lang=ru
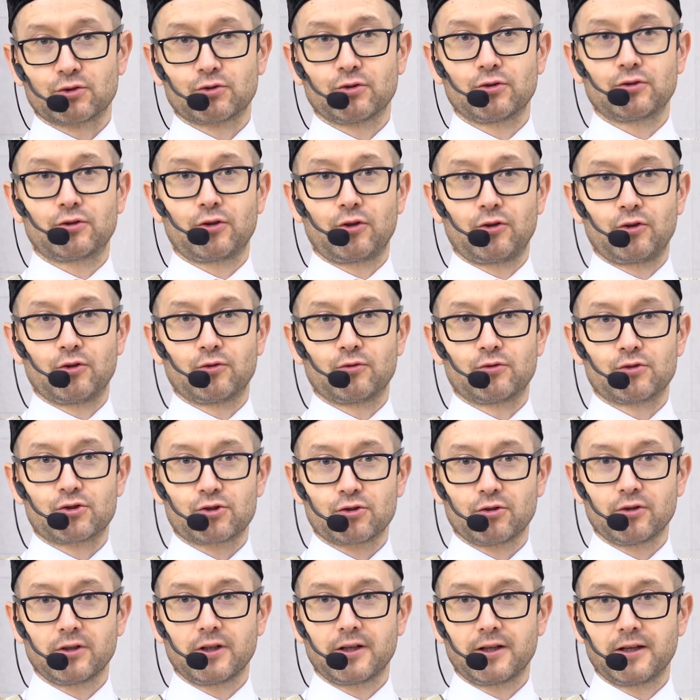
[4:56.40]
что вот тот или иной
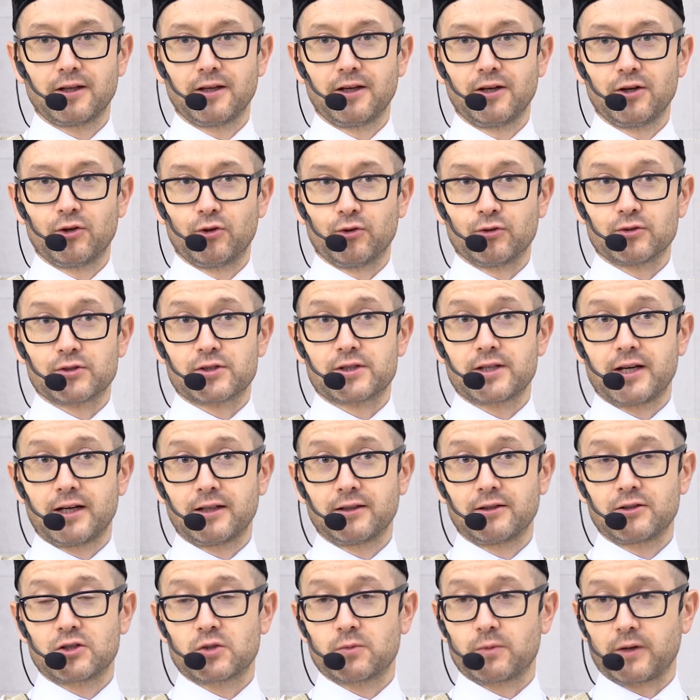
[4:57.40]
ученый, он
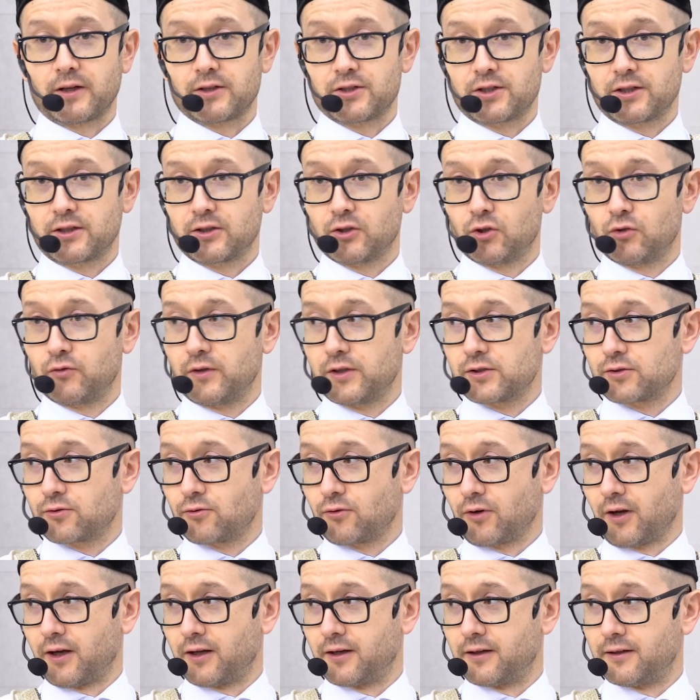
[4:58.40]
за ночь прочитал весь
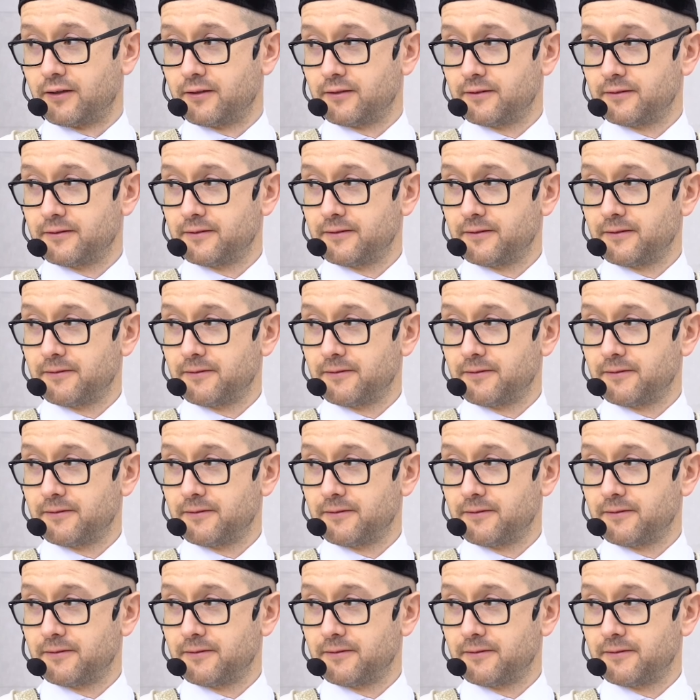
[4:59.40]
Коран.